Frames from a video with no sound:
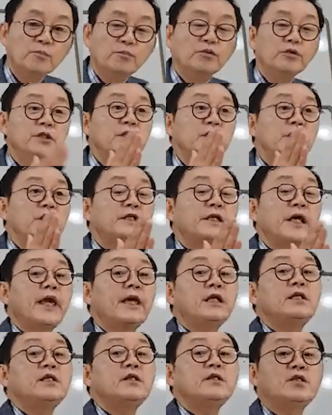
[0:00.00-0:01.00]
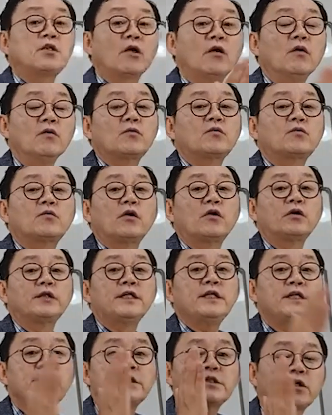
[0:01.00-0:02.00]
문재인
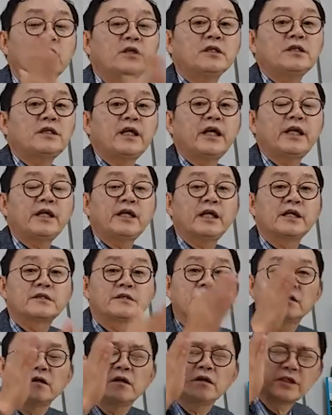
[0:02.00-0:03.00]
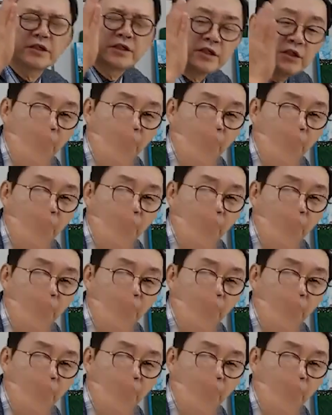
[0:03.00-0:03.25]
정권이 선택해서